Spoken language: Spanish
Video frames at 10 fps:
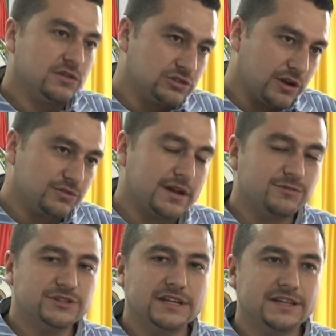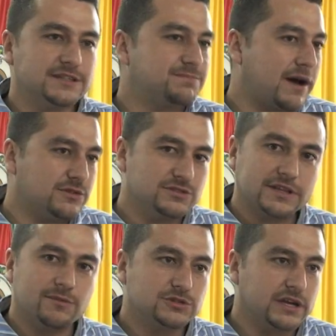Nos encontramos en el despacho,
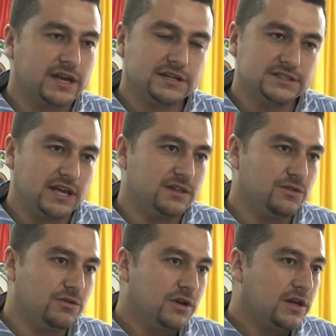estamos ejerciendo